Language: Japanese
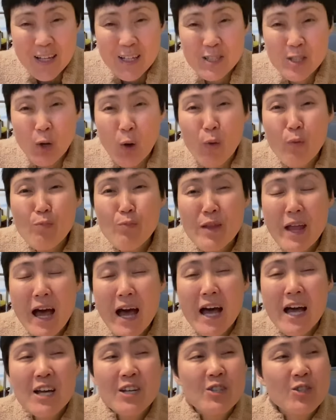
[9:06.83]
そん
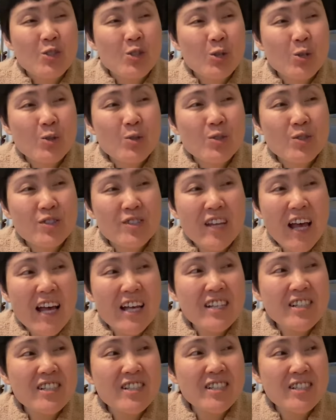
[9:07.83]
な出
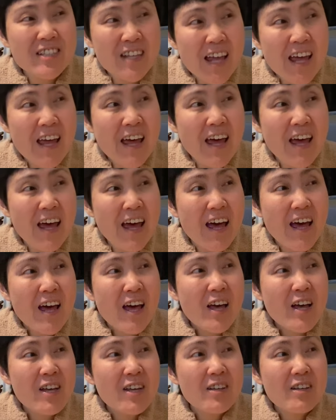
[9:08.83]
産して
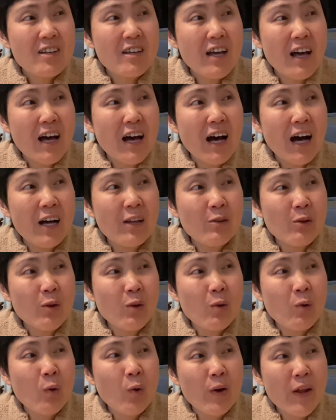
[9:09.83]
あの
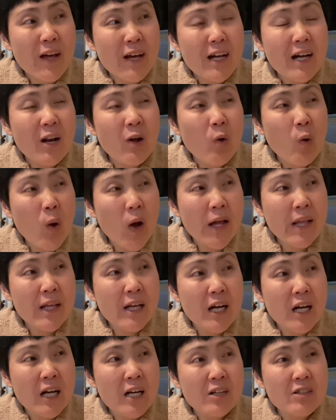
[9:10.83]
これからお金
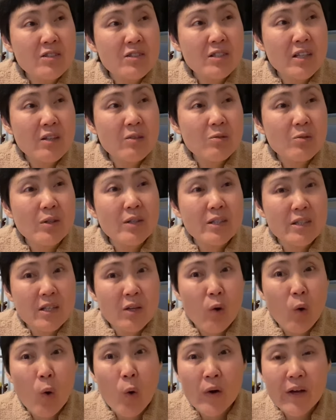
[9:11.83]
かかるっていう時に
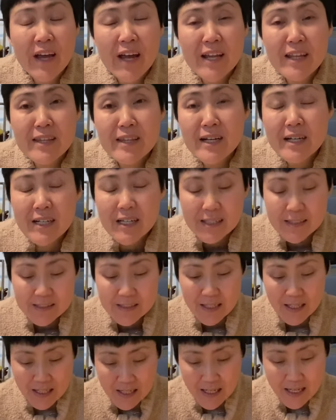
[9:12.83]
保険なかっ
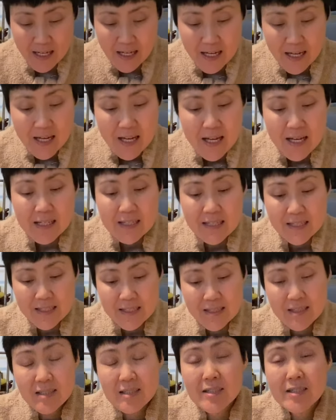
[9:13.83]
たら
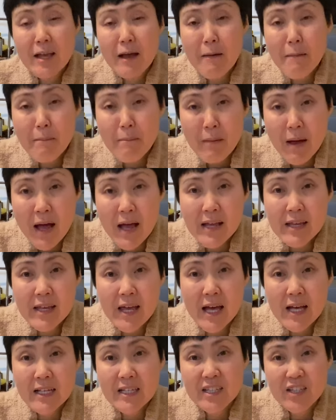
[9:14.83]
1000万
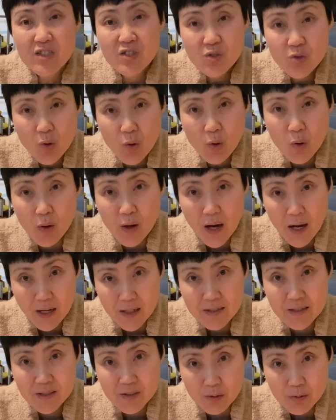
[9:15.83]
円以上か
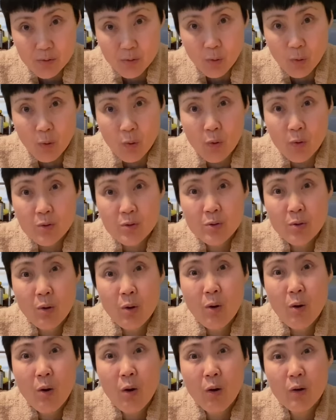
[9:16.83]
かっちゃうと
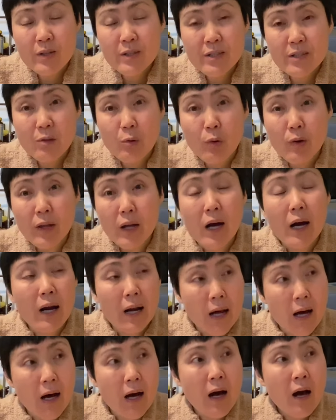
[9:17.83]
恐ろしいこれだか
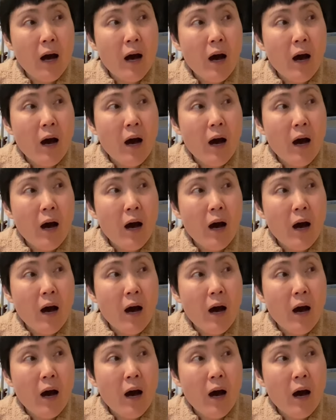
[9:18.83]
ら